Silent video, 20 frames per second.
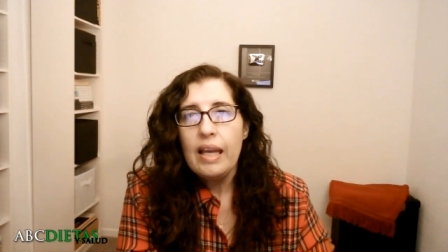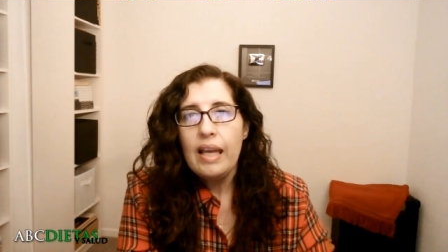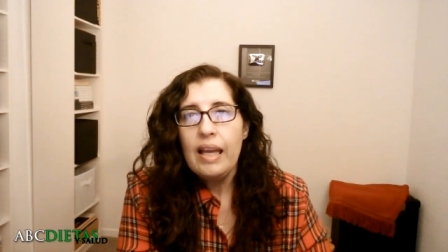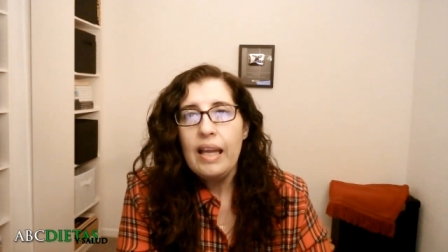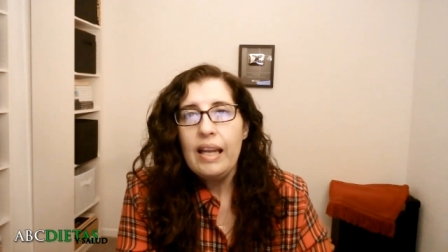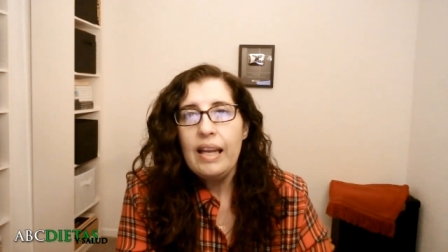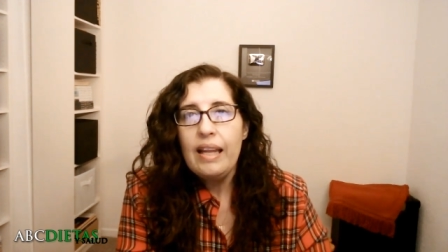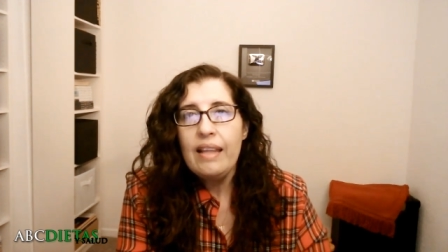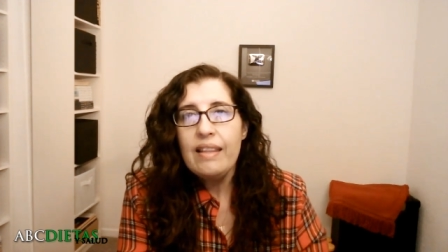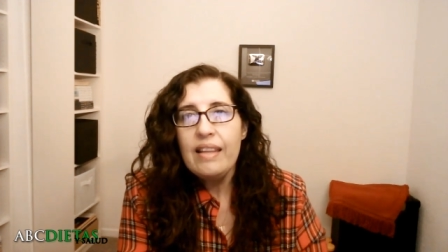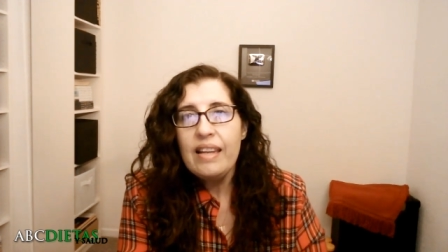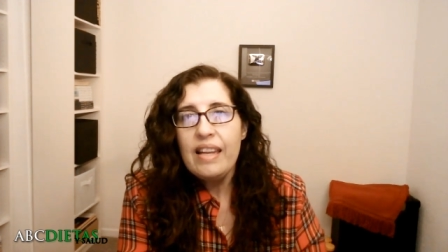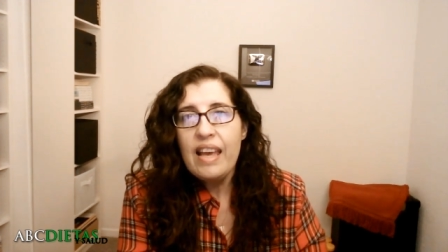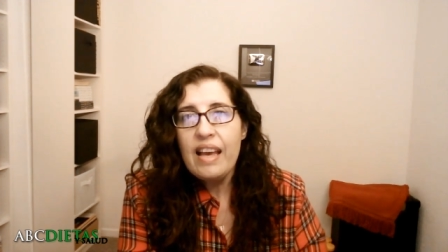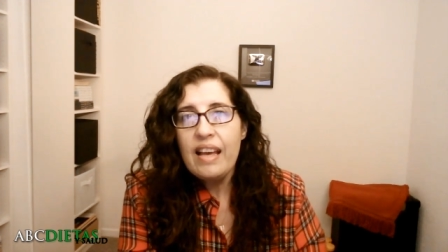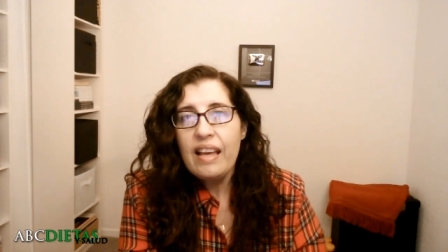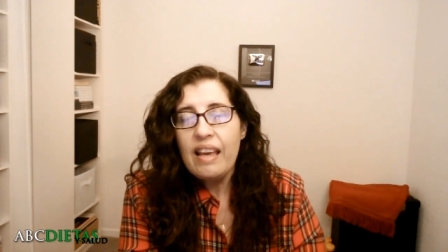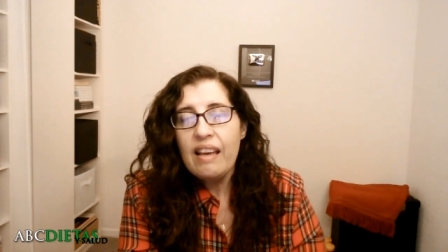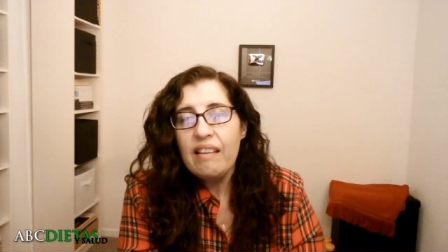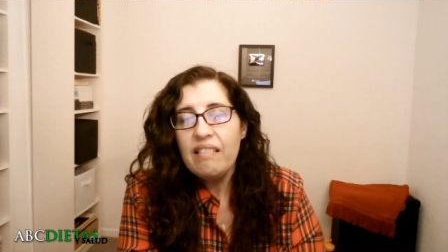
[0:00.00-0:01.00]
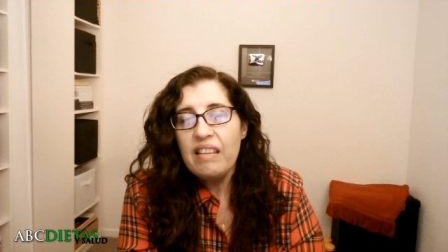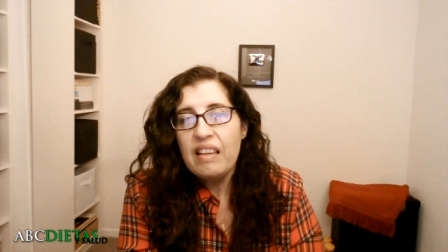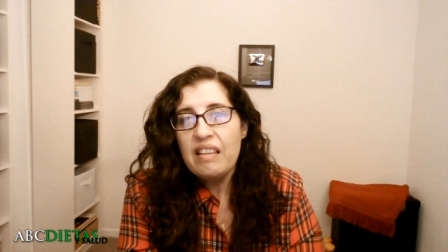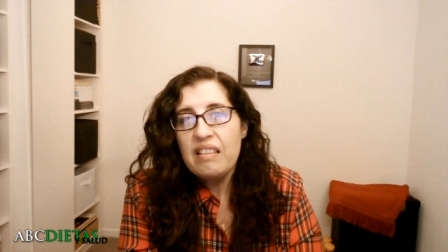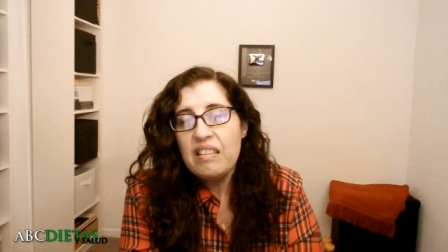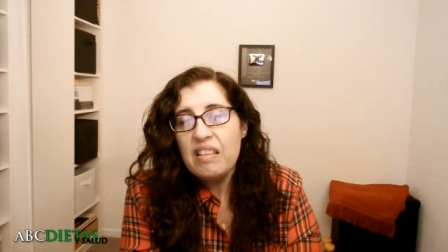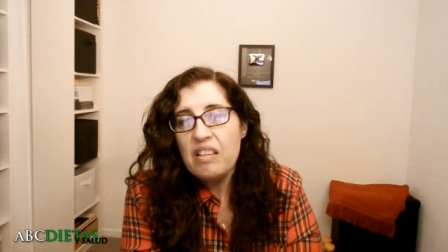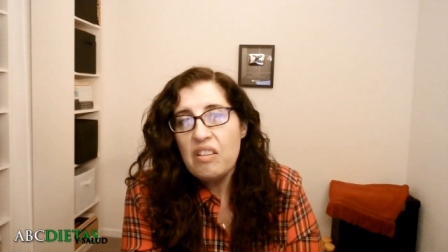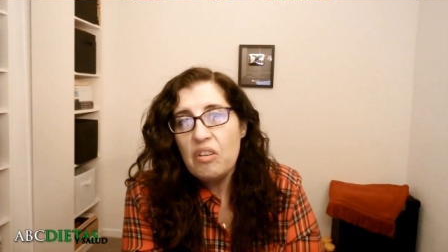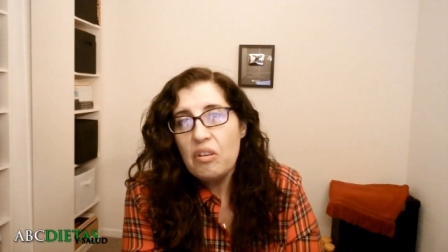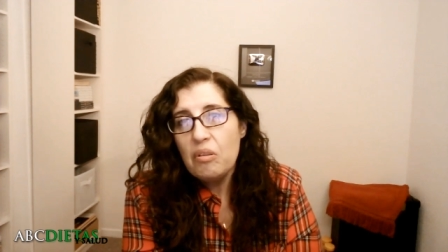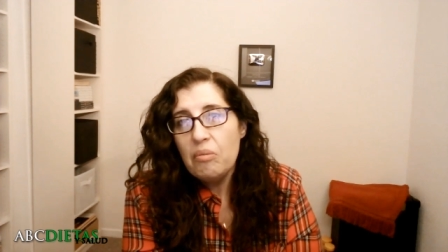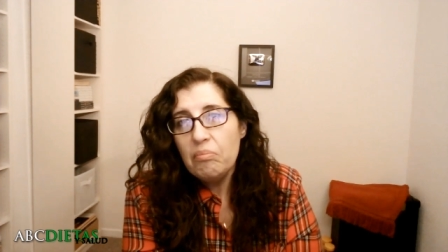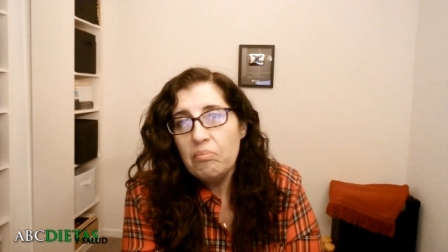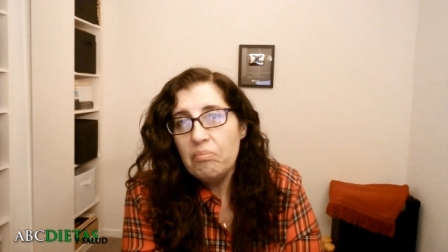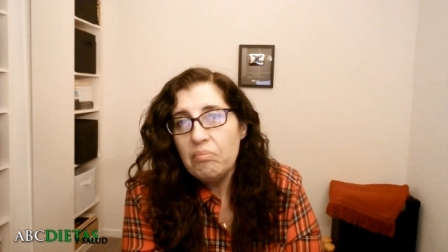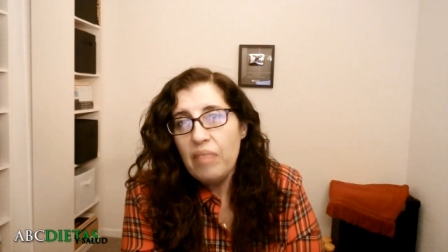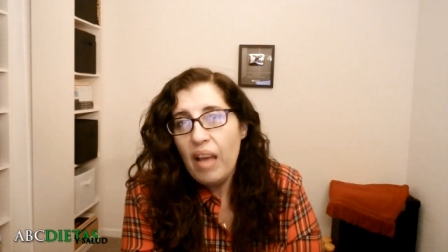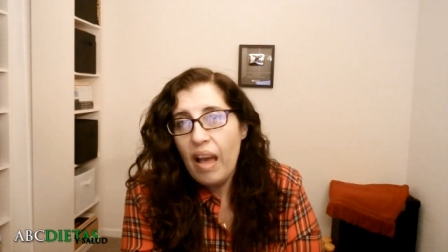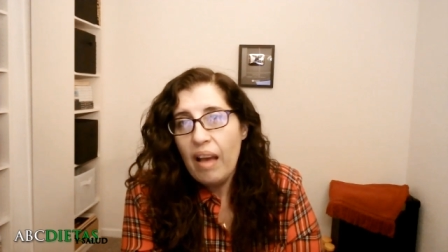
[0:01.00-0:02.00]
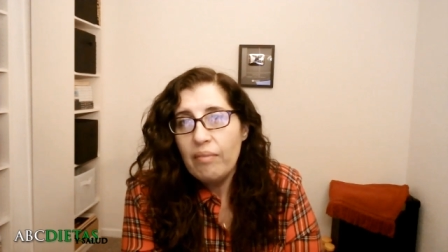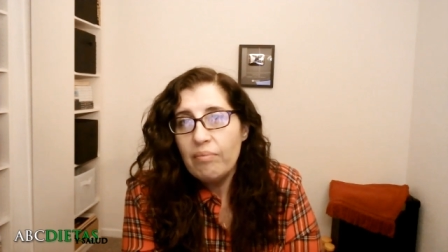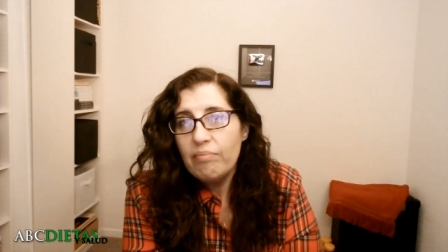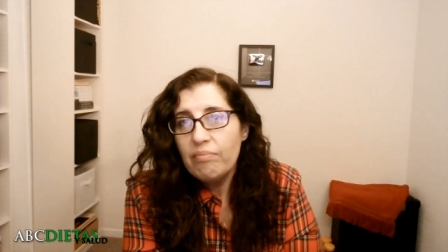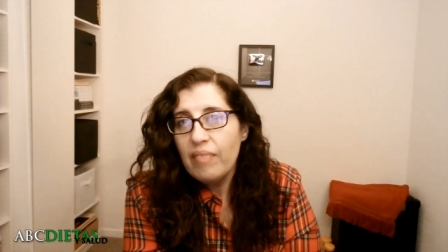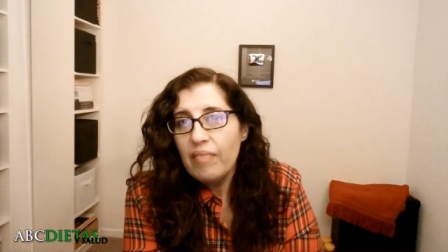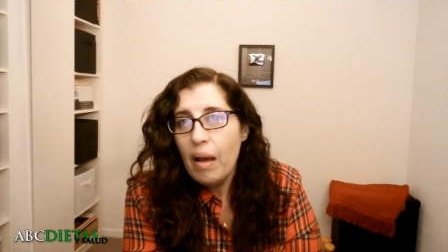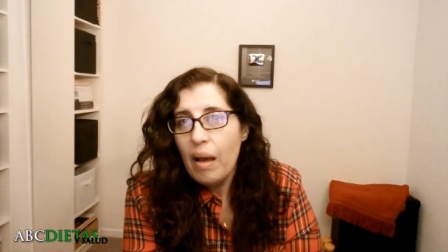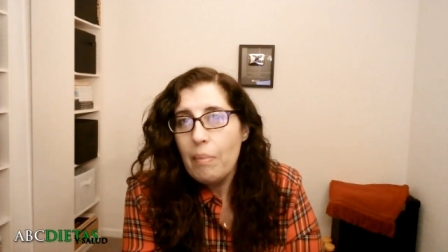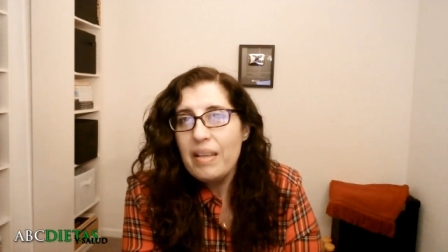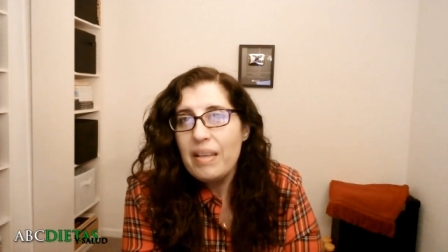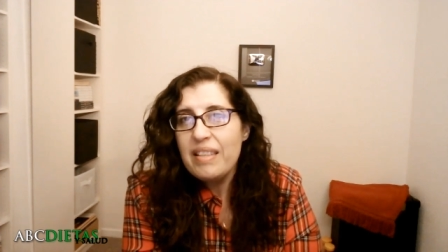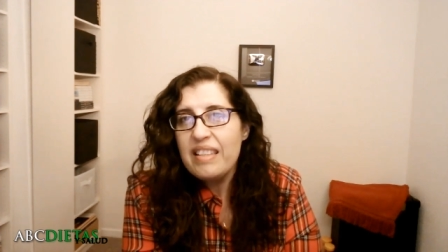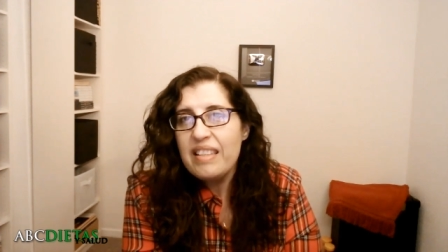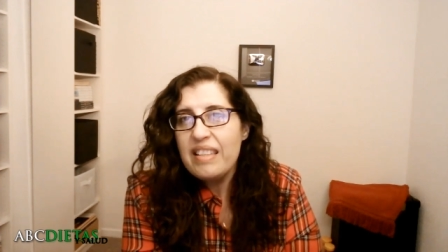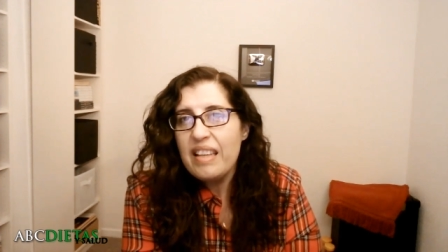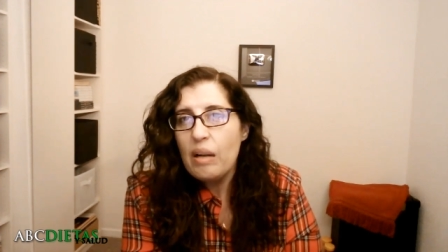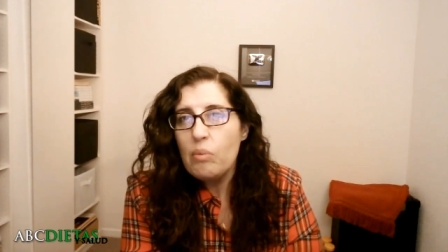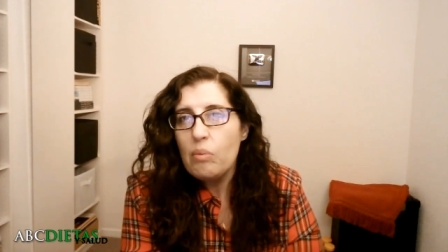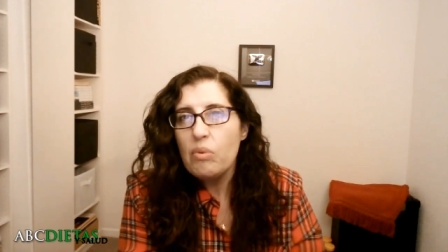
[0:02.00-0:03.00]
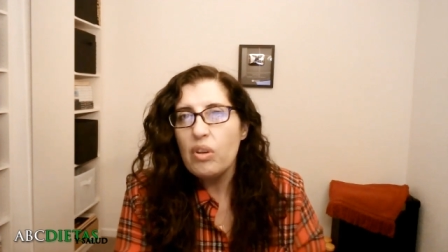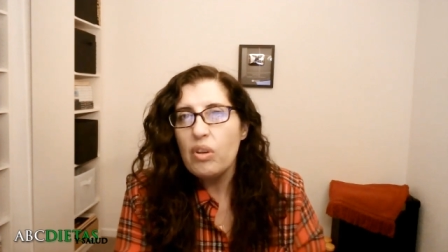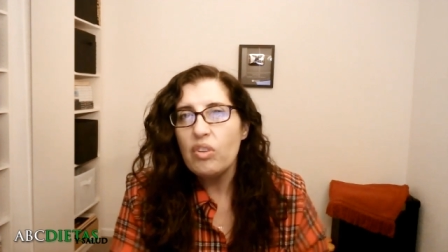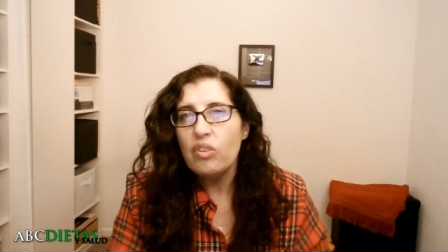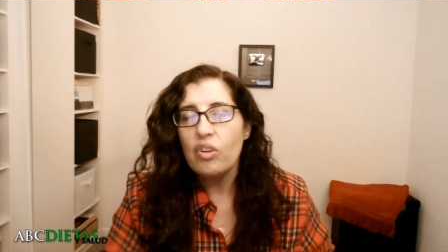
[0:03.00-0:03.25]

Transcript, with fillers: Eh, les diría que hasta ha sido a veces algún que